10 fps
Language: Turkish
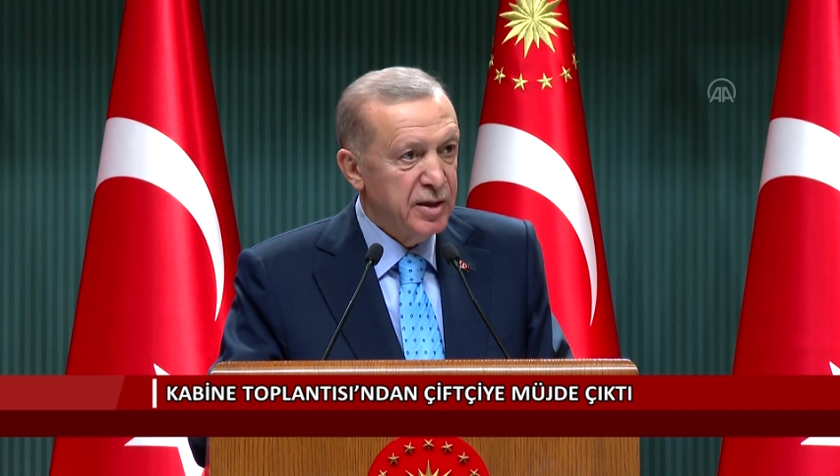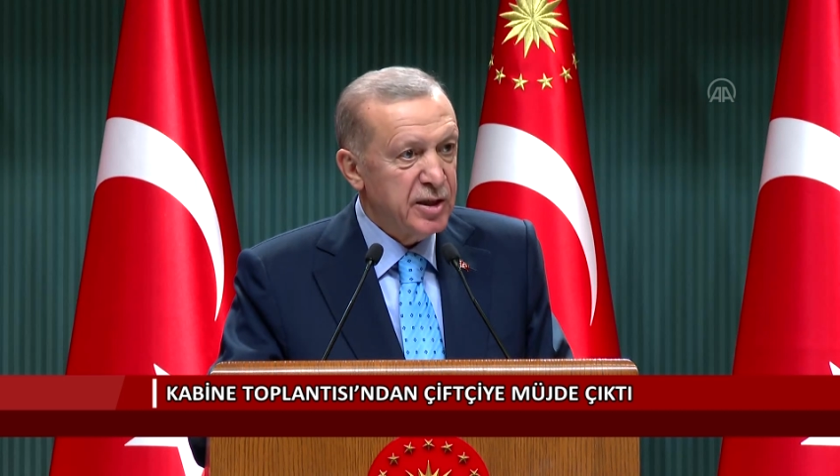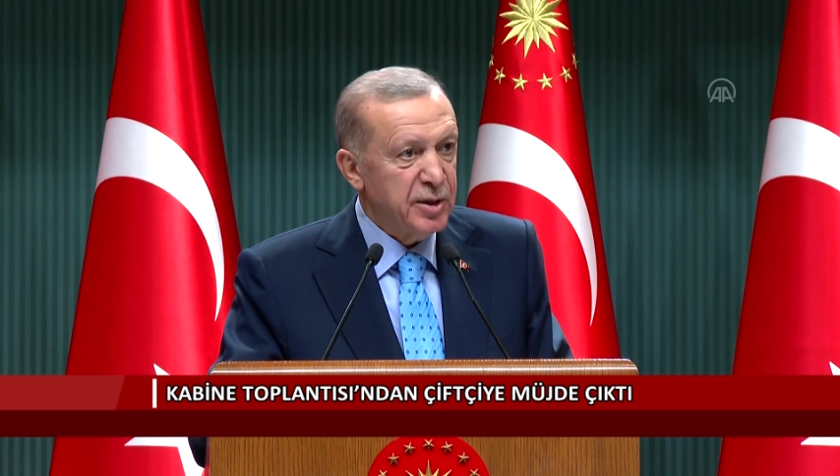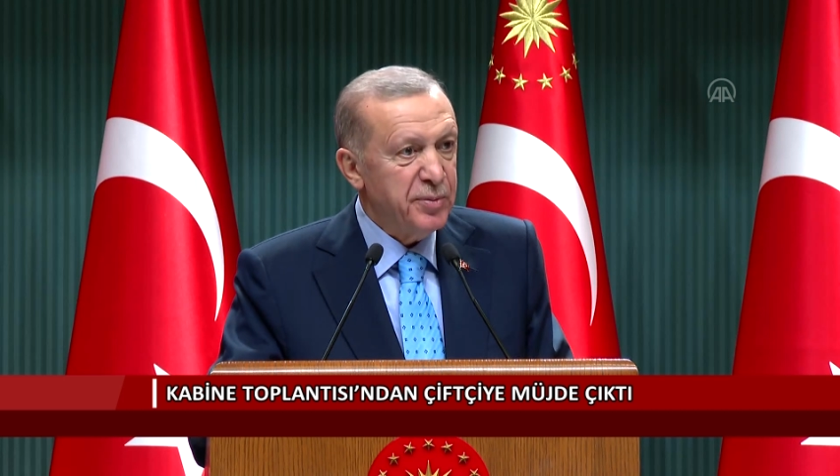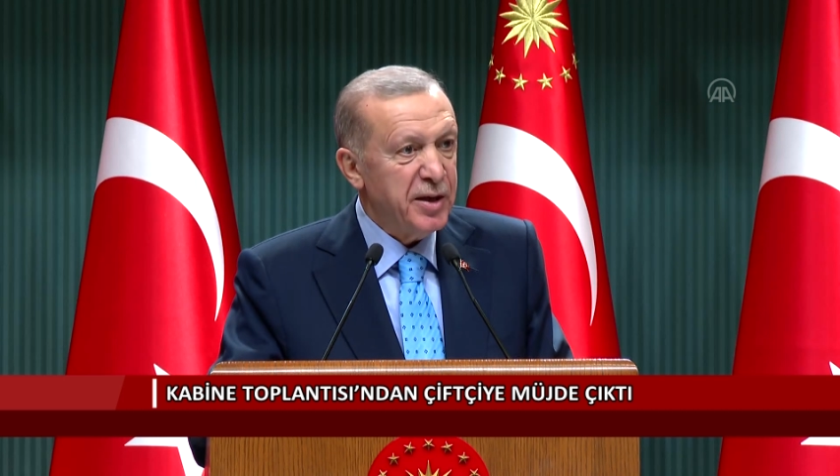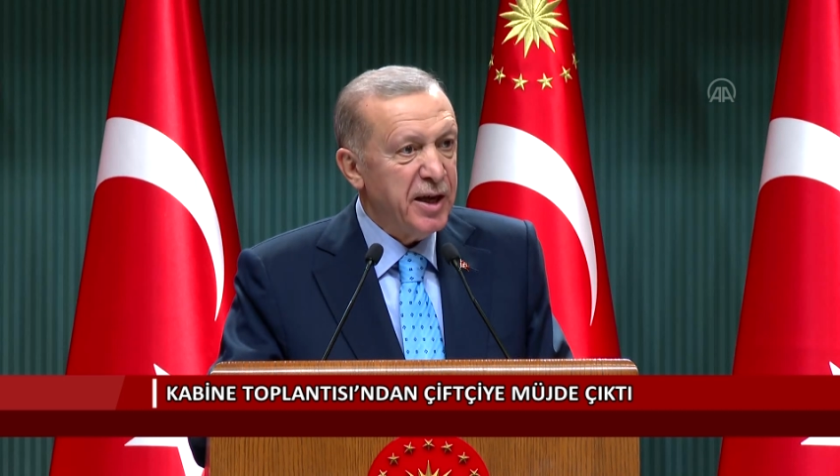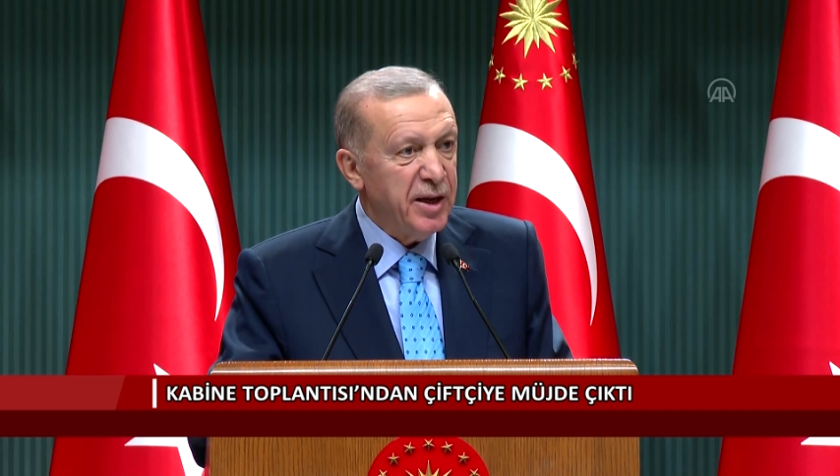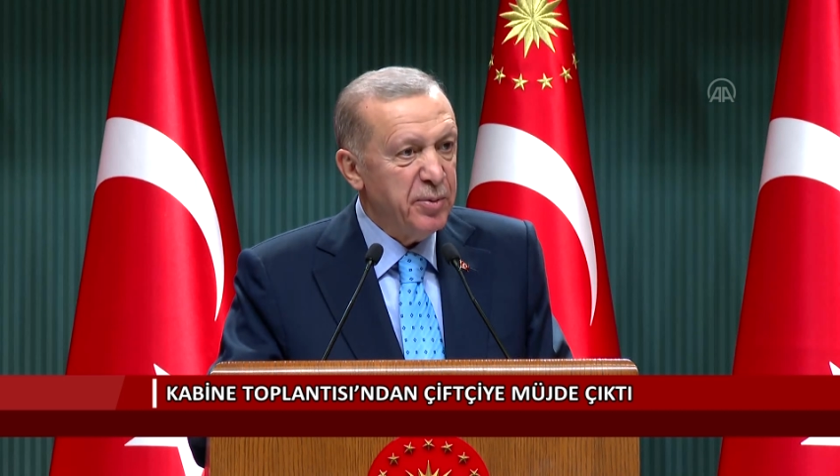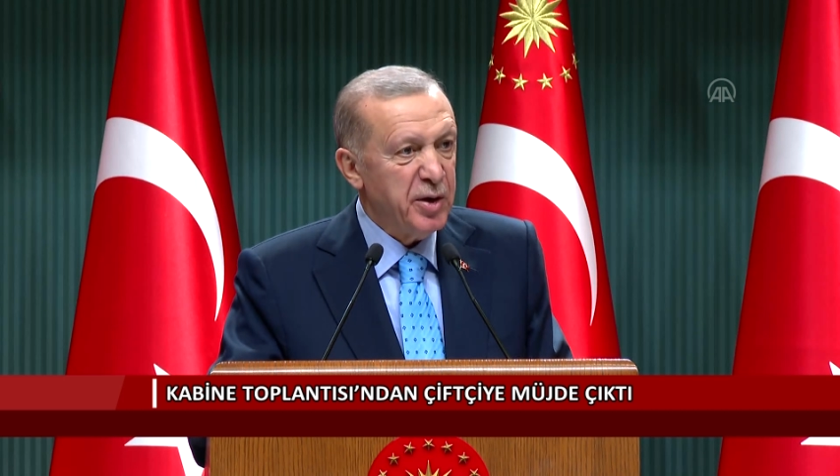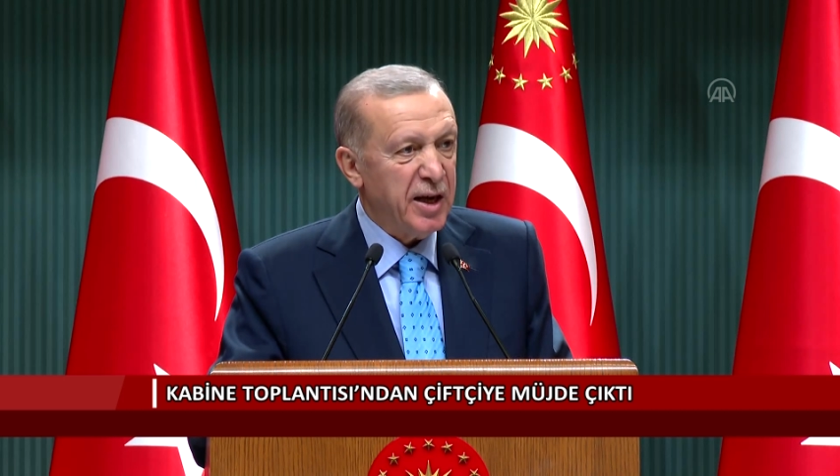Şimdi
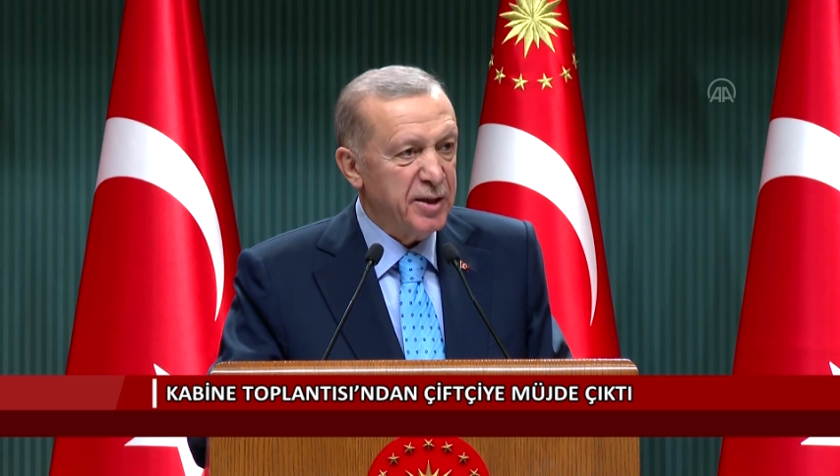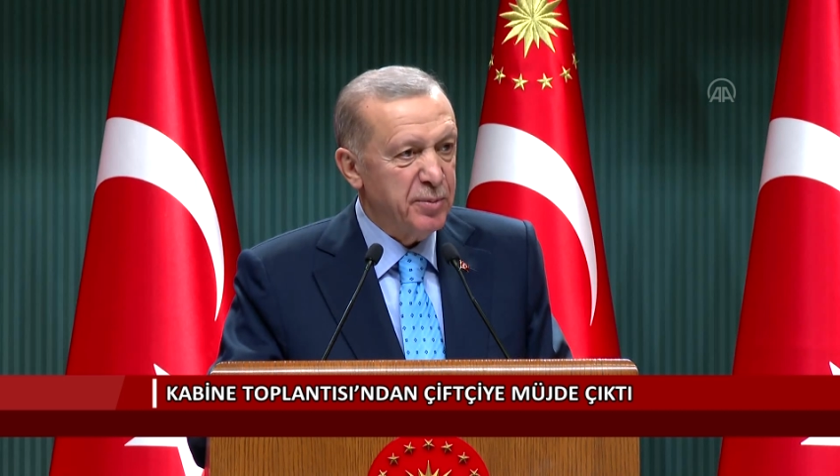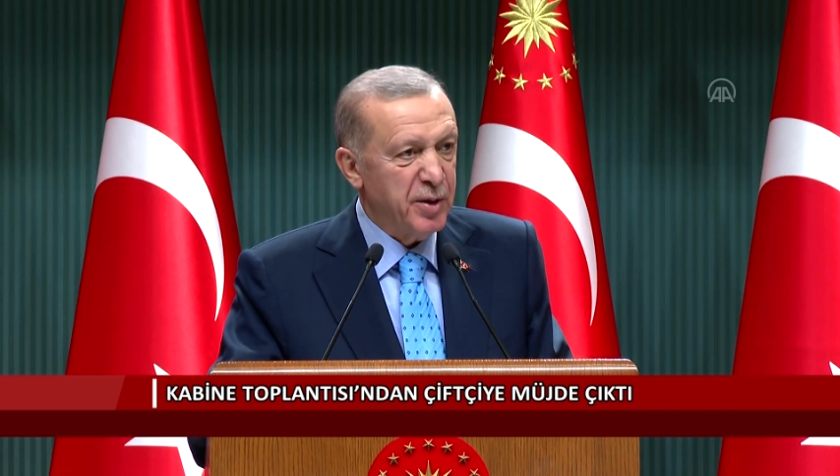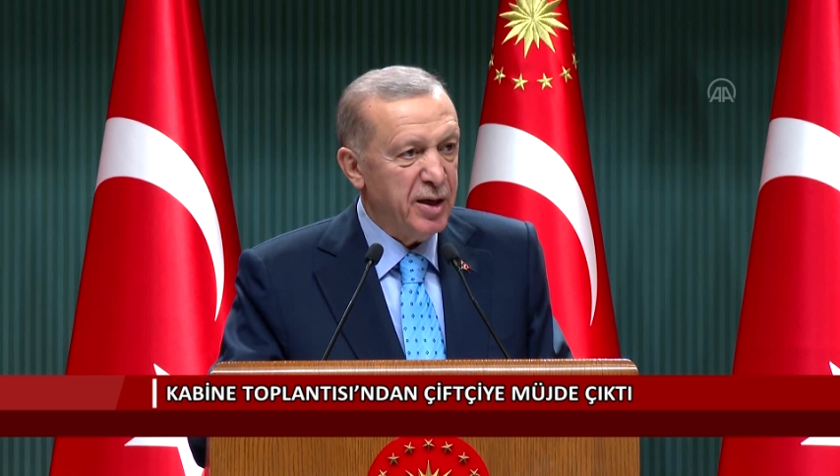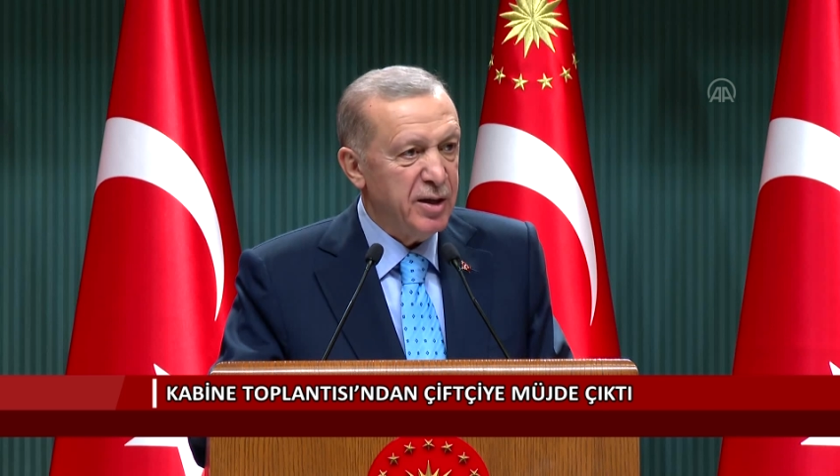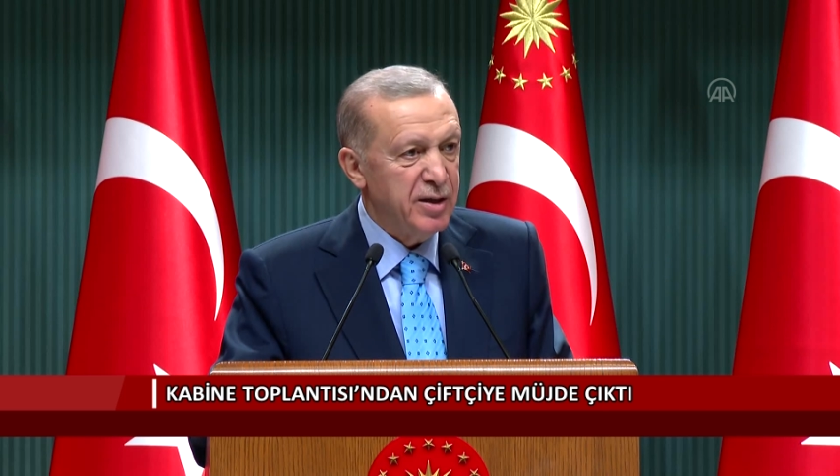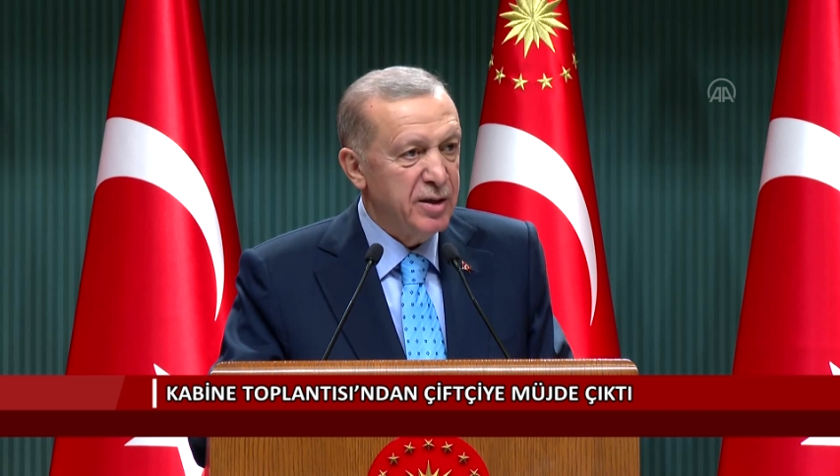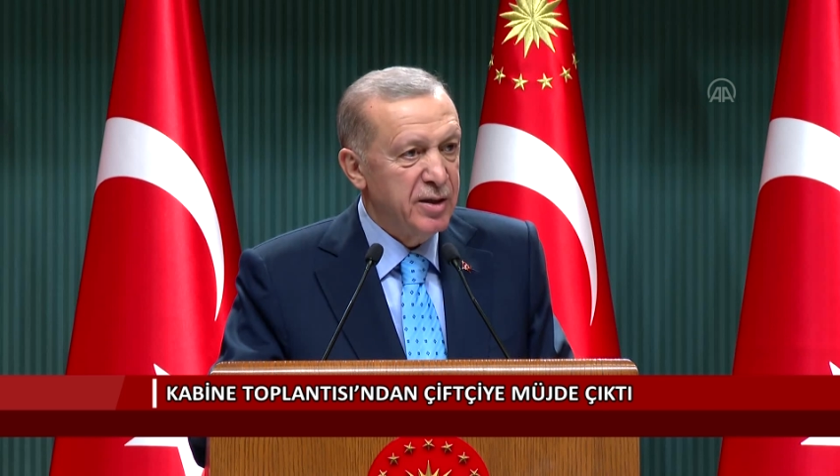yeni bir adımla